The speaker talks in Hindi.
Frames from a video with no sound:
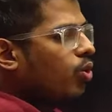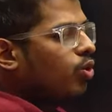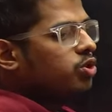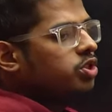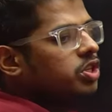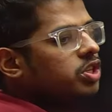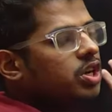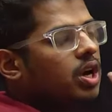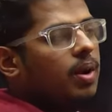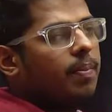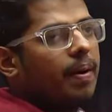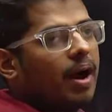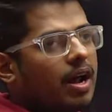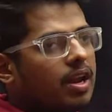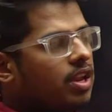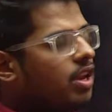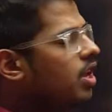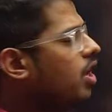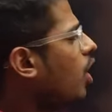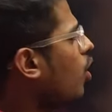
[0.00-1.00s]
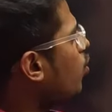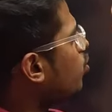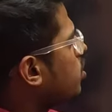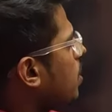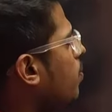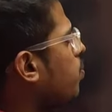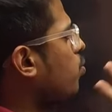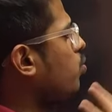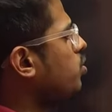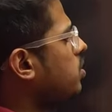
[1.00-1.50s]
को सिंगल पानी निकालो
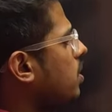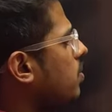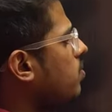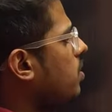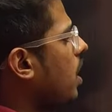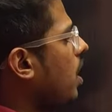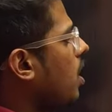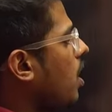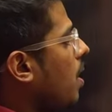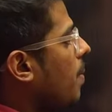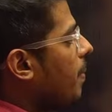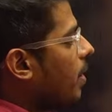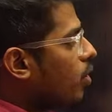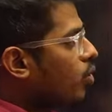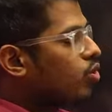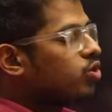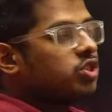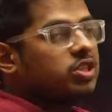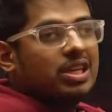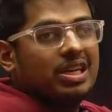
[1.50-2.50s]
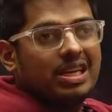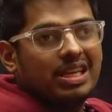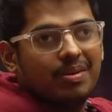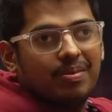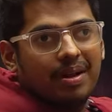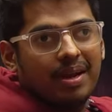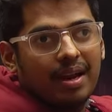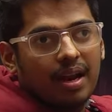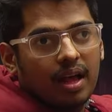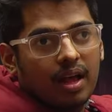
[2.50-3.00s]
सब कुछ समझा बट क्वेश्चन नहीं
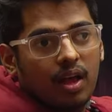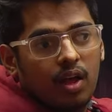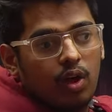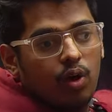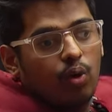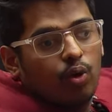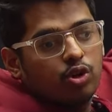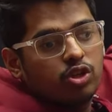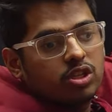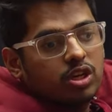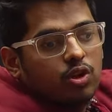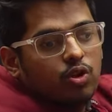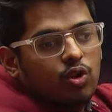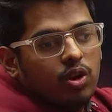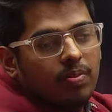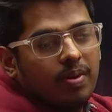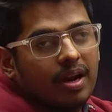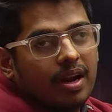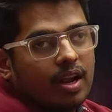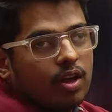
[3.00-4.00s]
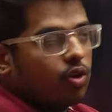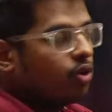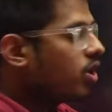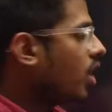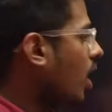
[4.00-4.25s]
बन रहा है क्वेश्चन क्यों नहीं बन रहा क्योंकि